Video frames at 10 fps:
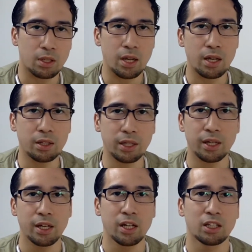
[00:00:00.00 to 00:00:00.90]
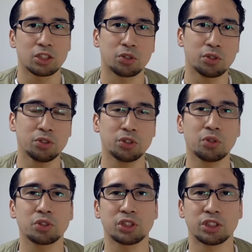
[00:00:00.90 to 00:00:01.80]
えー、でそういう
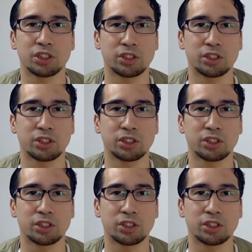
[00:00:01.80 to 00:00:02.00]
上司っ